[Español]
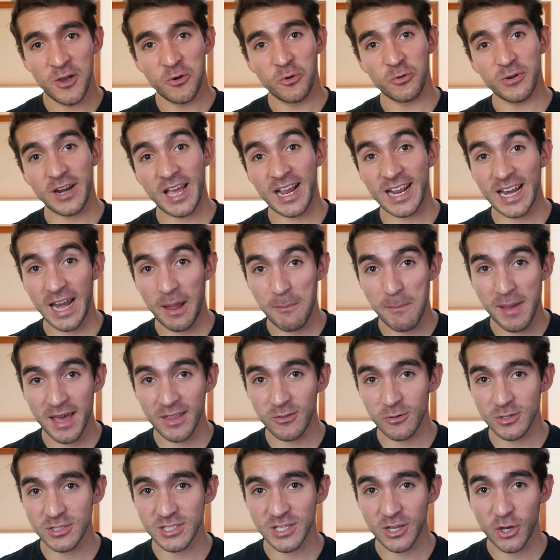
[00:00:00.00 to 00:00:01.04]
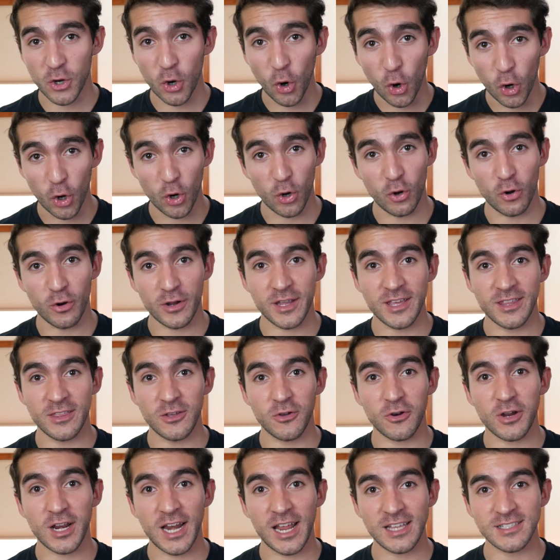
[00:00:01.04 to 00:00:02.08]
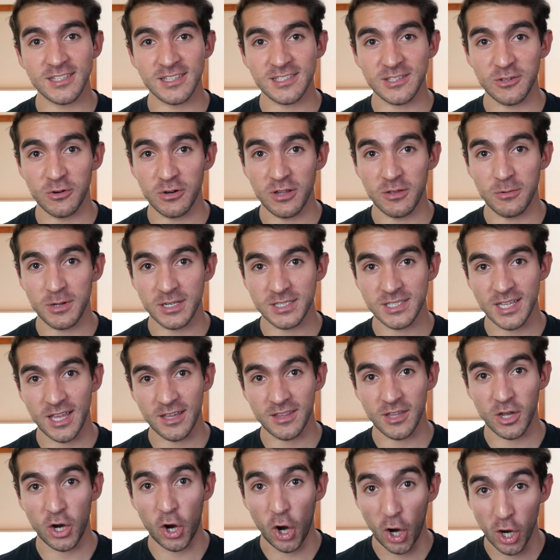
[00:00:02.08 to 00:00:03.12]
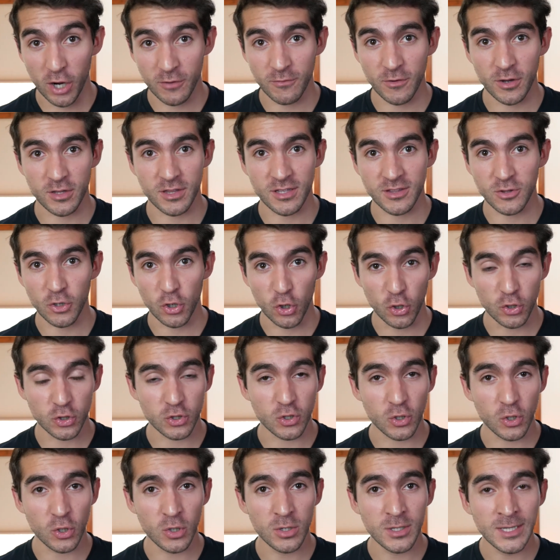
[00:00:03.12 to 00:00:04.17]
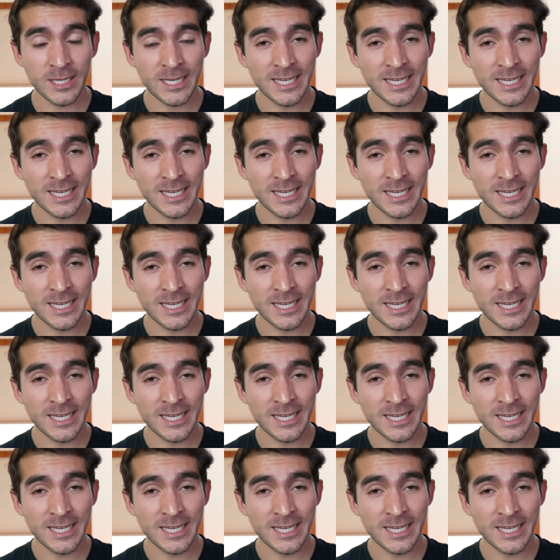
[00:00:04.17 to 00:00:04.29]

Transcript: un aclamado psicólogo que dio clases en la Universidad de Harvard y Toronto